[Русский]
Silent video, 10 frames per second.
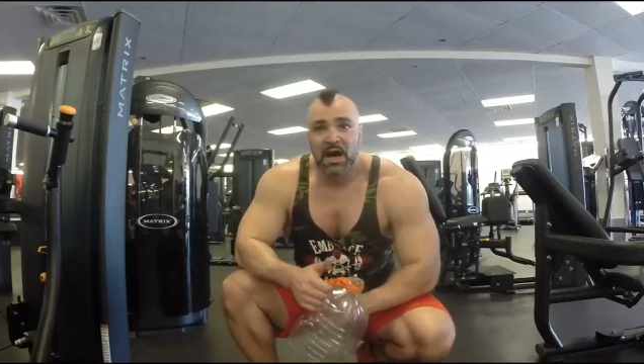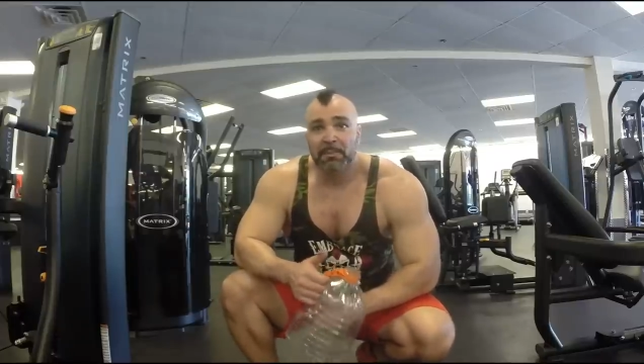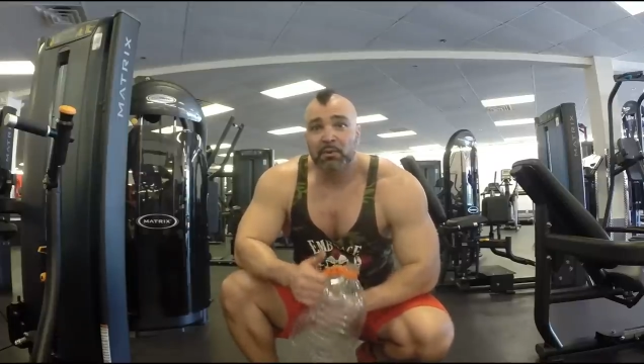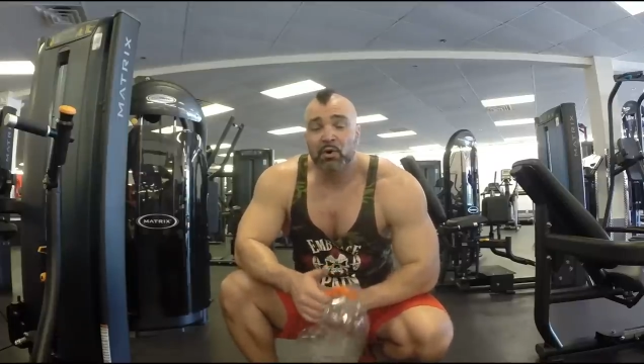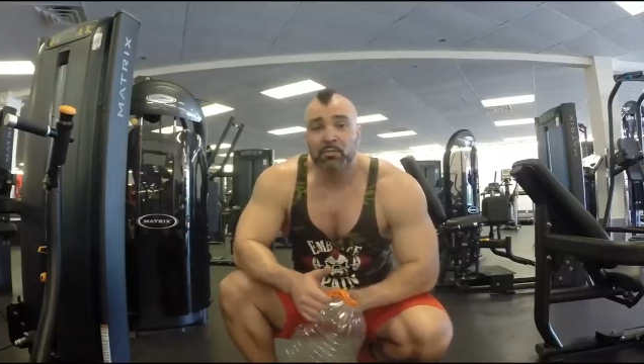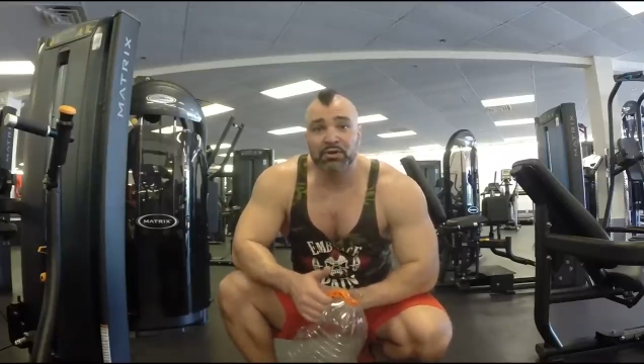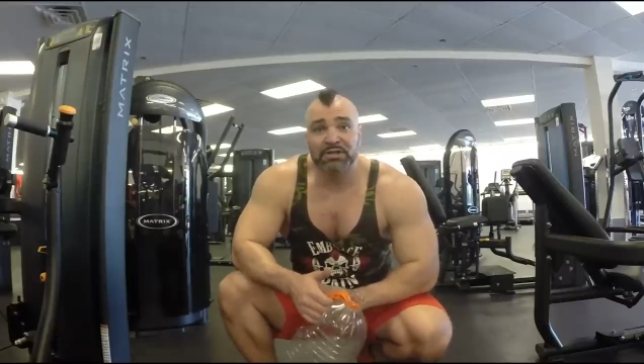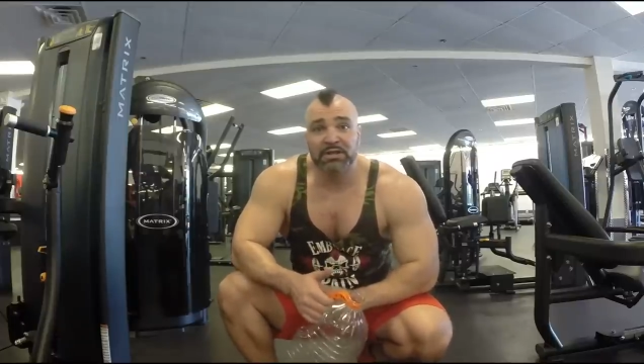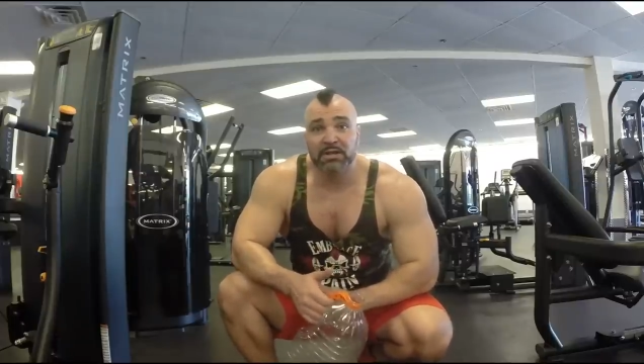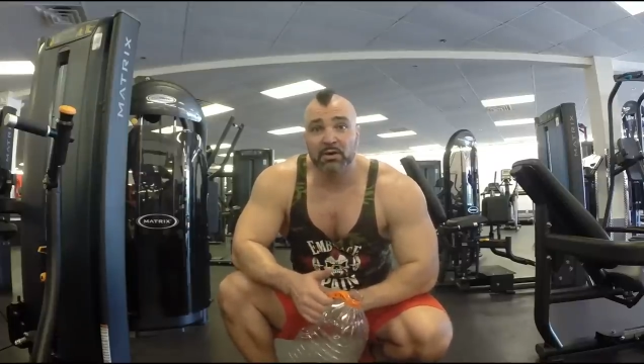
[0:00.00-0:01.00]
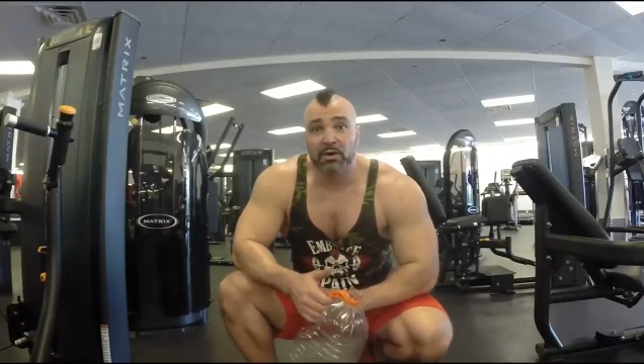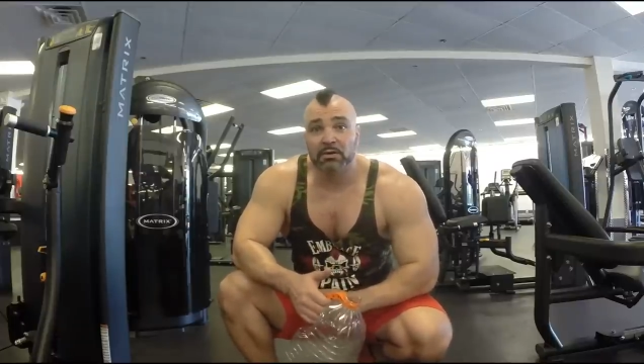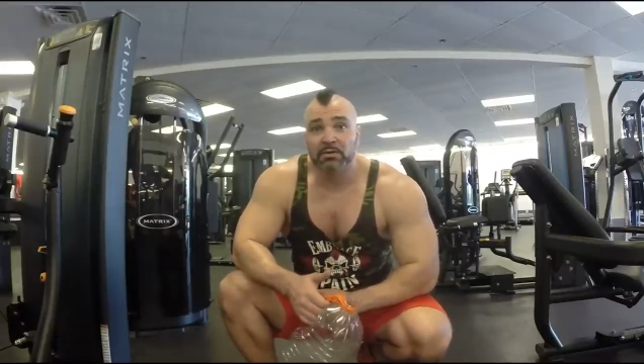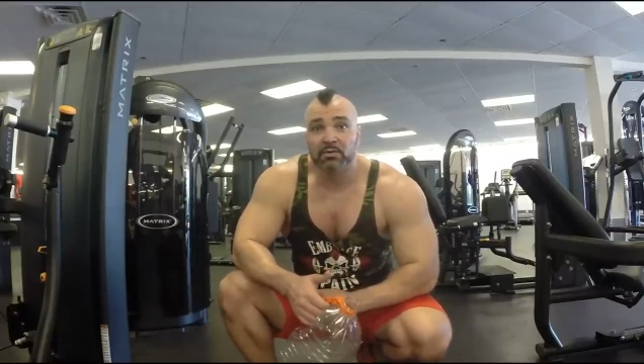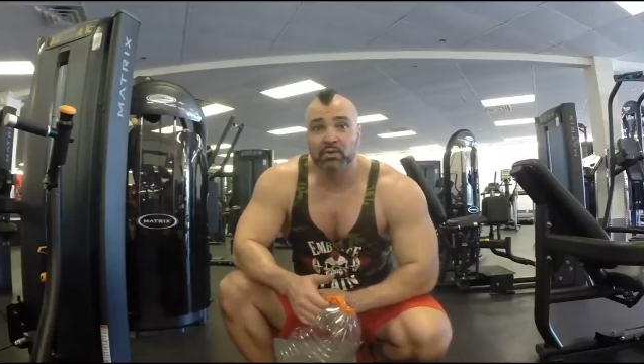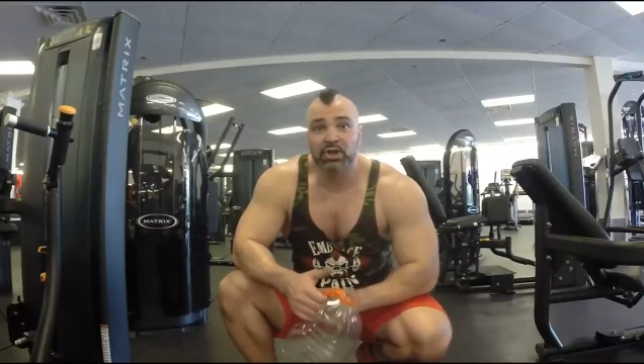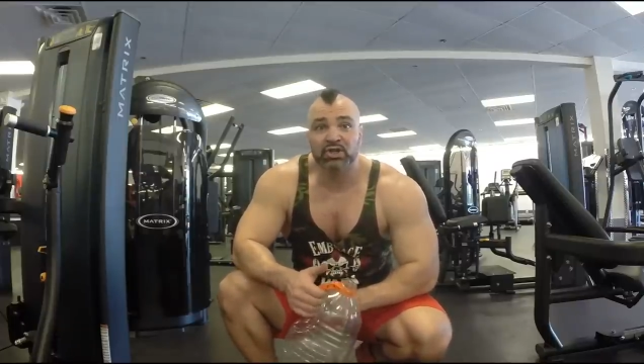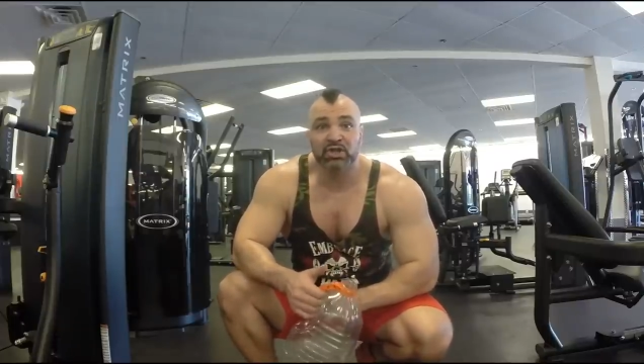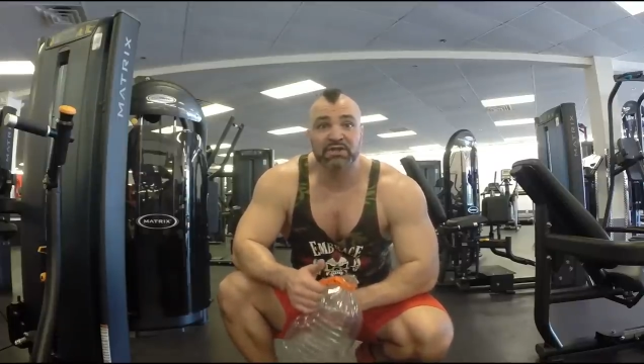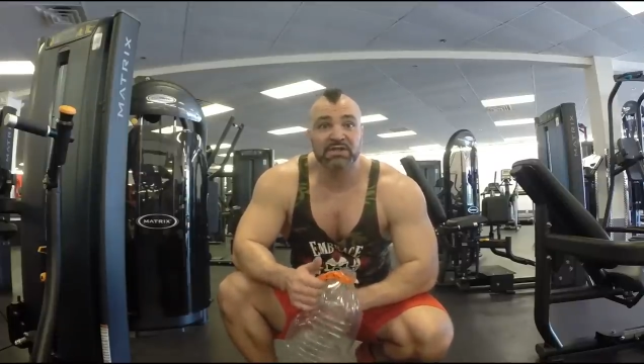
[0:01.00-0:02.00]
Опробуйте ее.
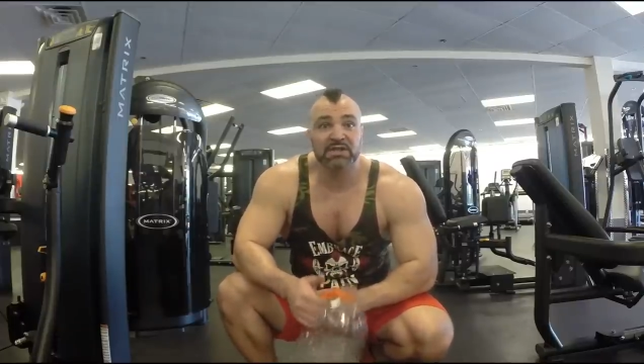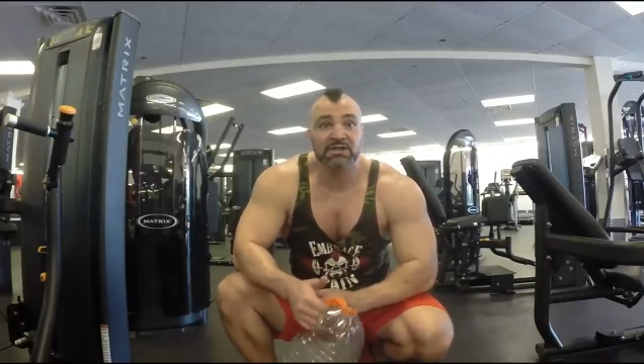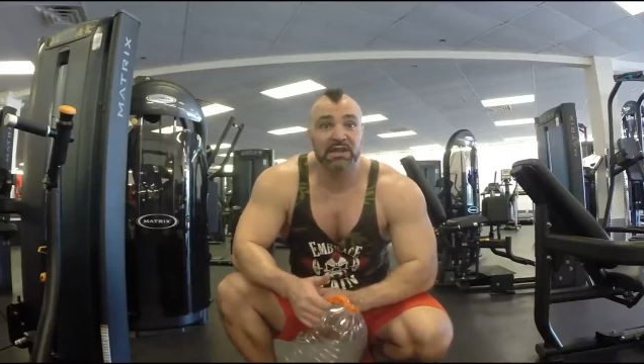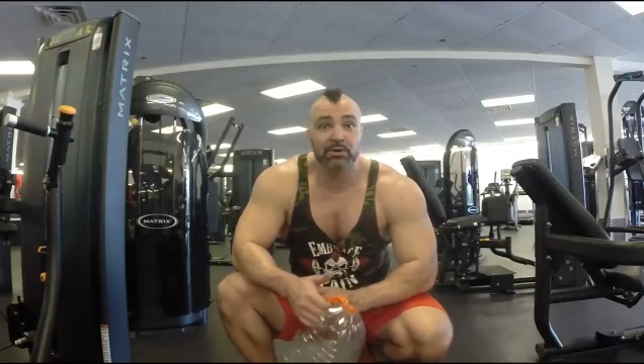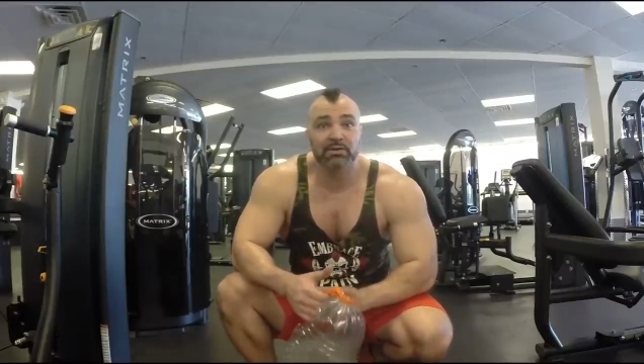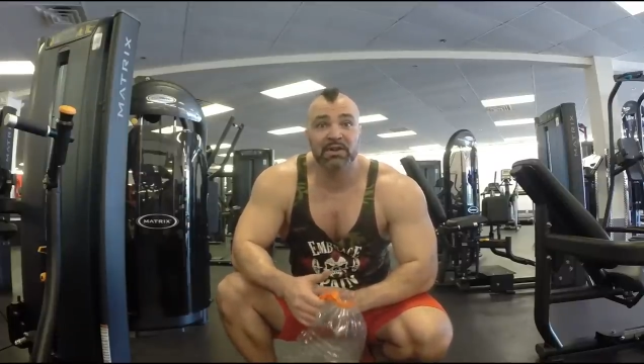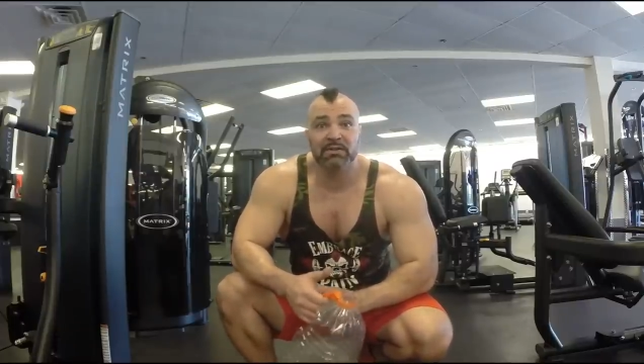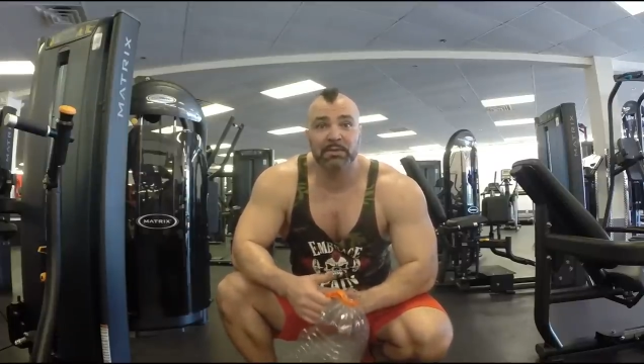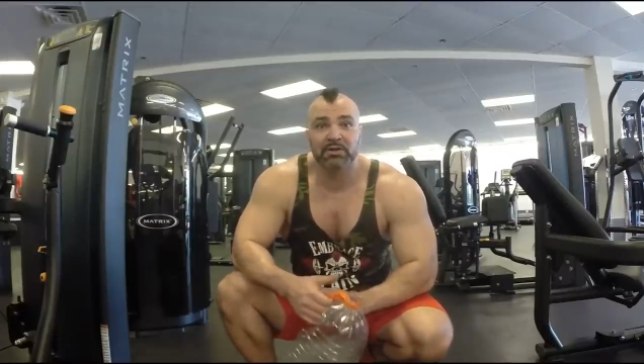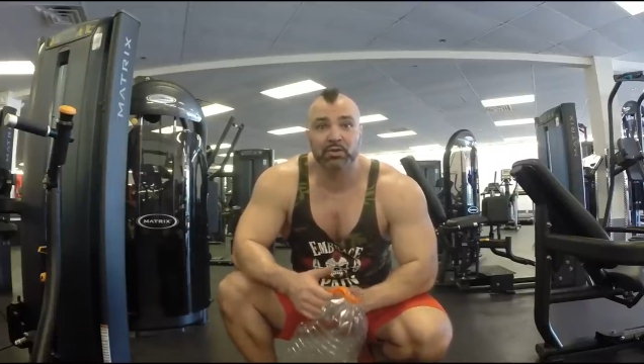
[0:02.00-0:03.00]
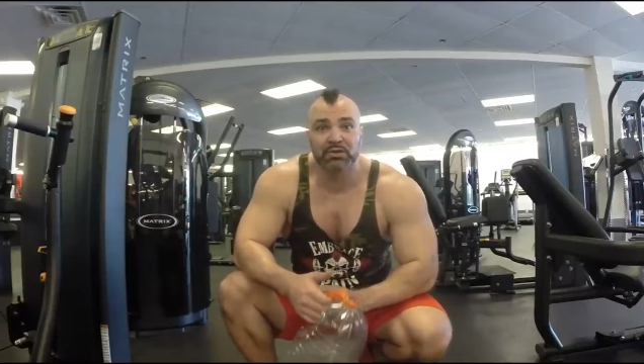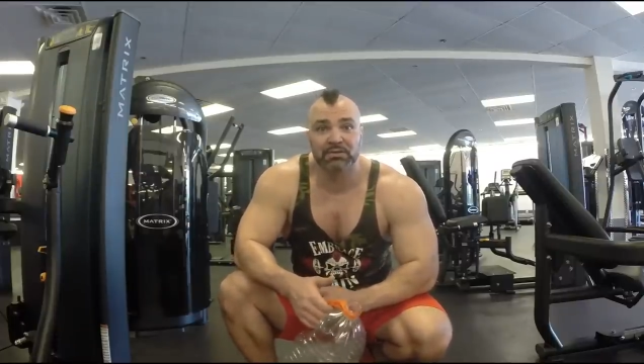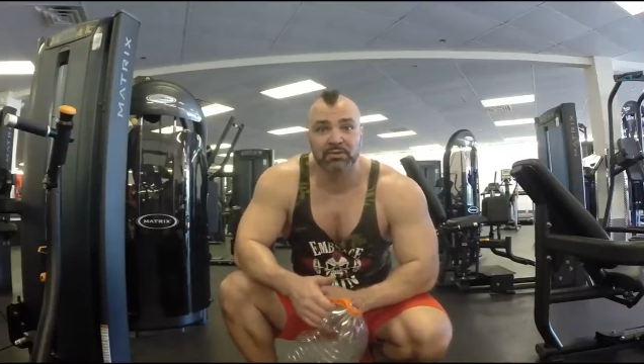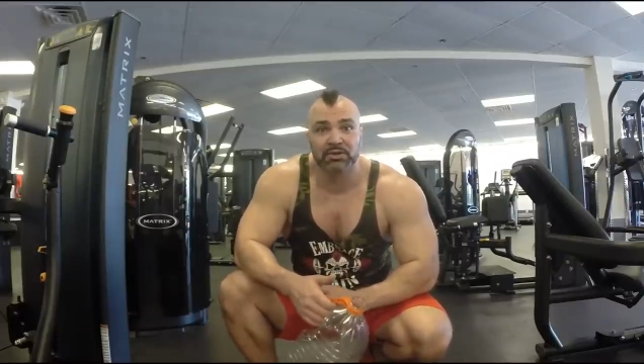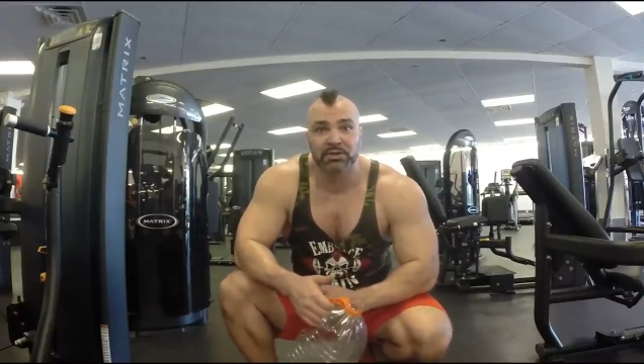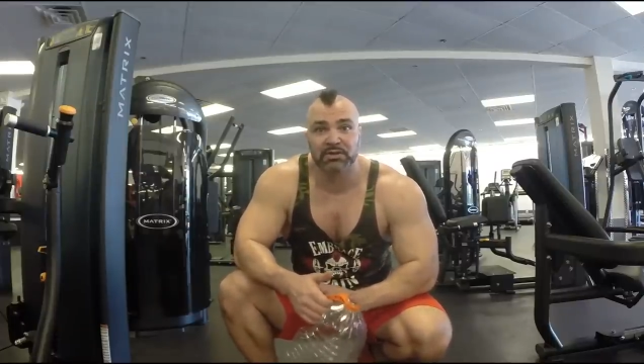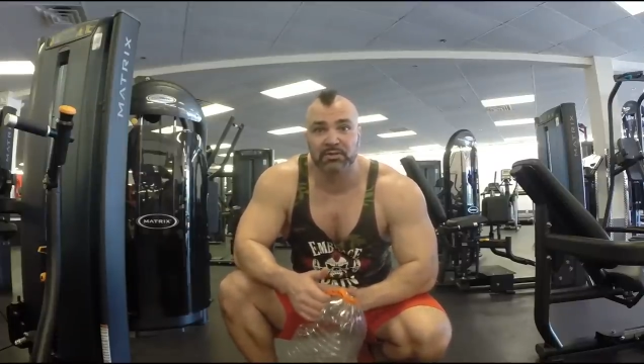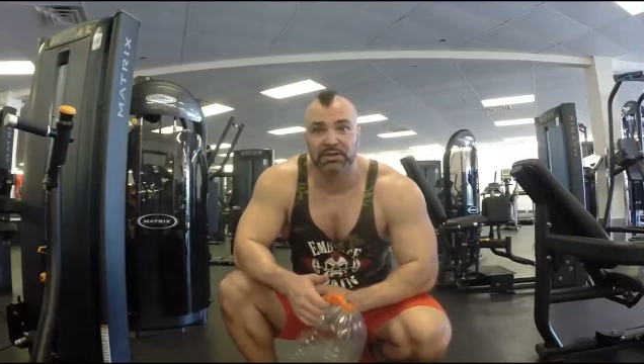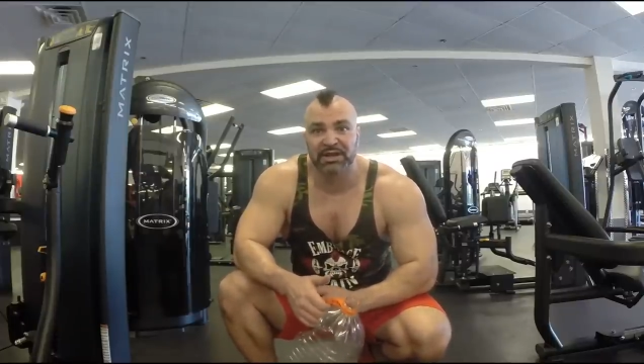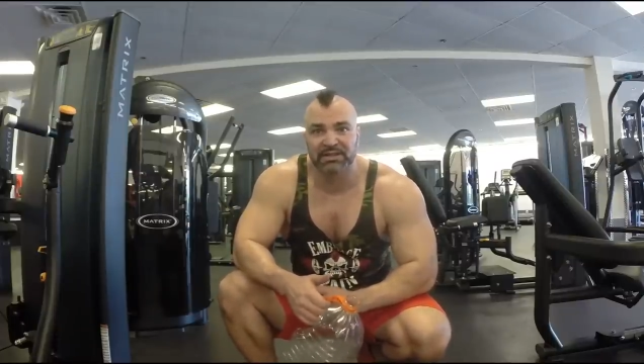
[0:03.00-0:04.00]
Уже через неделю-две вы почувствуете
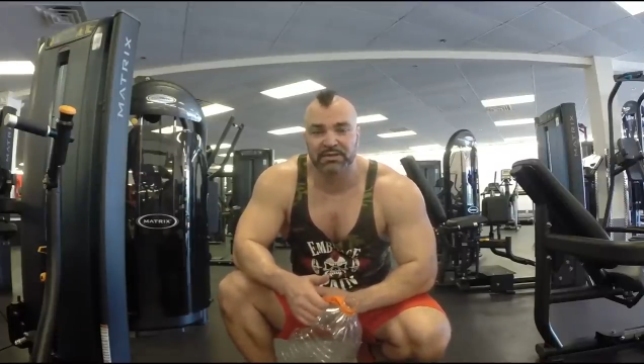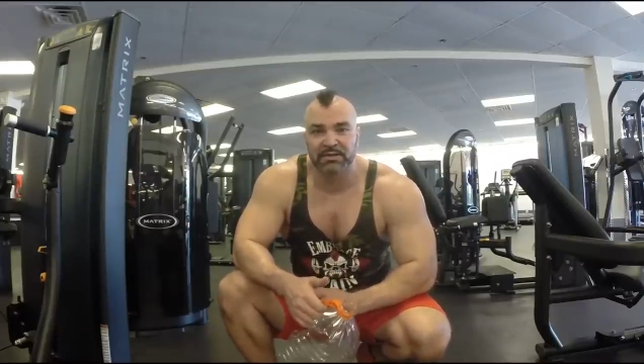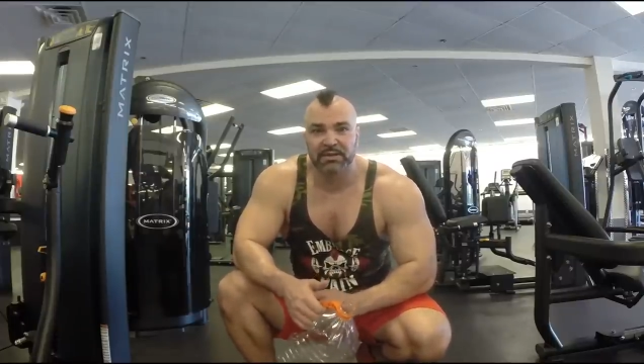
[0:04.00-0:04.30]
результат.